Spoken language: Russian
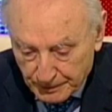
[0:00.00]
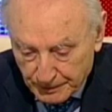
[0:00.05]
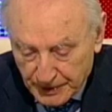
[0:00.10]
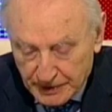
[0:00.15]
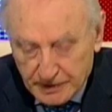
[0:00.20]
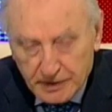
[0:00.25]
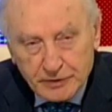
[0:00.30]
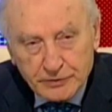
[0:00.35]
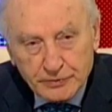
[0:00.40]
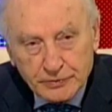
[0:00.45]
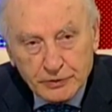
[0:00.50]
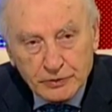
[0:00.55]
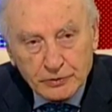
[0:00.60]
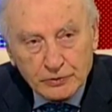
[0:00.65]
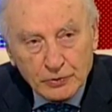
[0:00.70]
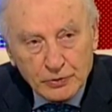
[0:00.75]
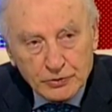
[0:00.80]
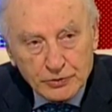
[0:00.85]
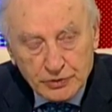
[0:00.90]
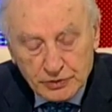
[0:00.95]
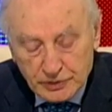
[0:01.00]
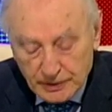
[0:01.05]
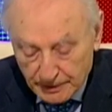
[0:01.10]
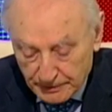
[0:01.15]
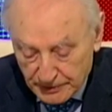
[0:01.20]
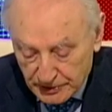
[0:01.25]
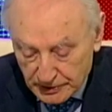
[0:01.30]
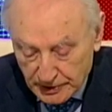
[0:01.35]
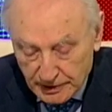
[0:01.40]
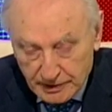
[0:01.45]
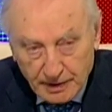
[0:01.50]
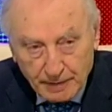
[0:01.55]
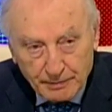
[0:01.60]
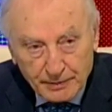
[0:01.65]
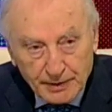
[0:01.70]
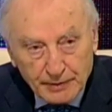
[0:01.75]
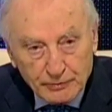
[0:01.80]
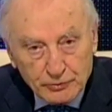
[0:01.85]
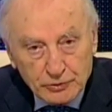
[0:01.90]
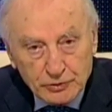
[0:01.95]
придерживаются той же самой эстетики,
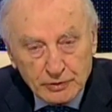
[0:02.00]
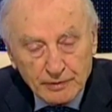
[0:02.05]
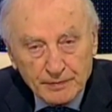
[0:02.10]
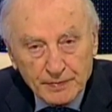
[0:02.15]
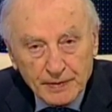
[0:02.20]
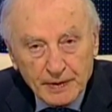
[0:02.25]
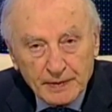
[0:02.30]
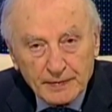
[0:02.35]
потому что